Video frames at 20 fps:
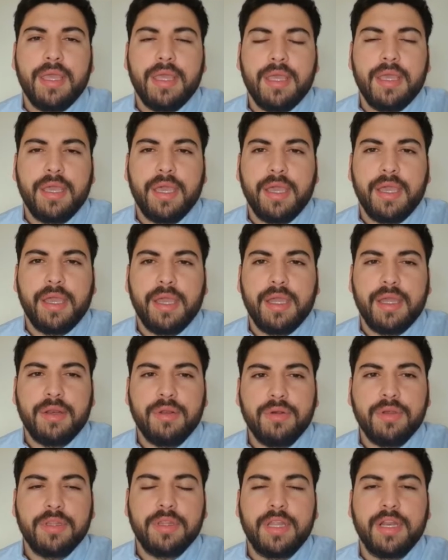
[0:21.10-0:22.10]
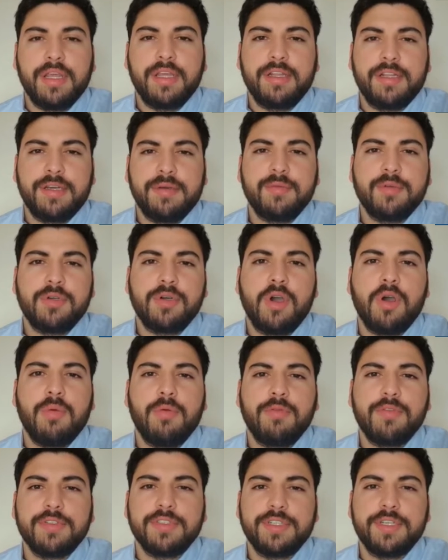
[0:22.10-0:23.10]
y que nos interesemos cómo
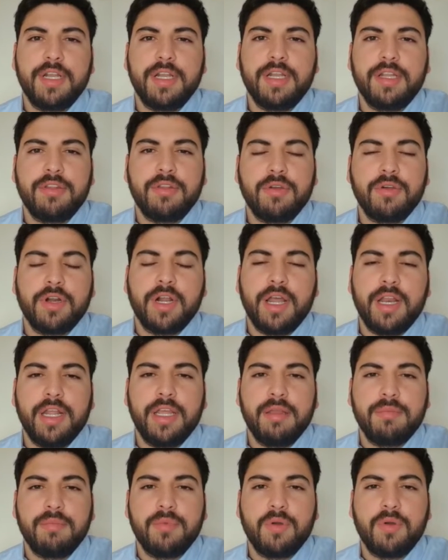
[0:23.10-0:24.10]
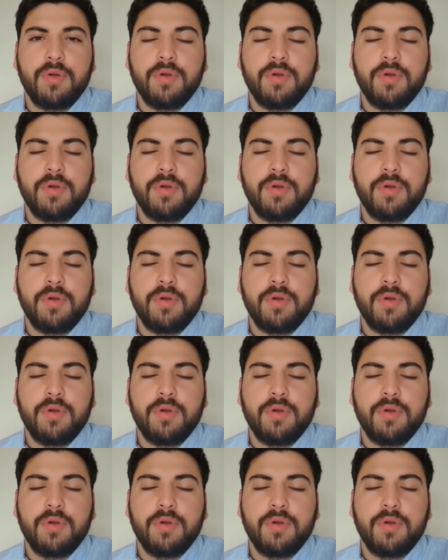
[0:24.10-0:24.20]
funcionan estos organismos,